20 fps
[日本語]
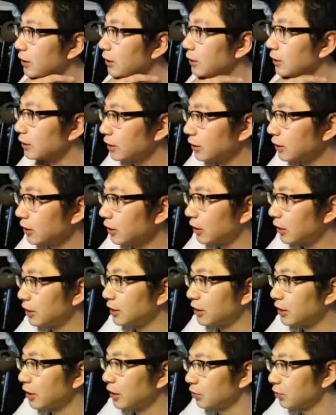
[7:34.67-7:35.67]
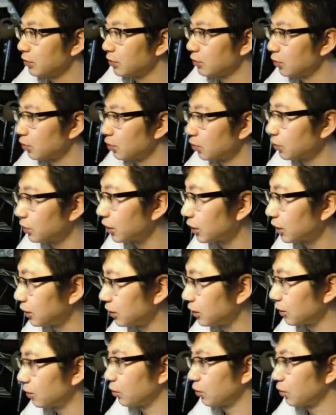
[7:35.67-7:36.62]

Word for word: リーナさんがリーナということになって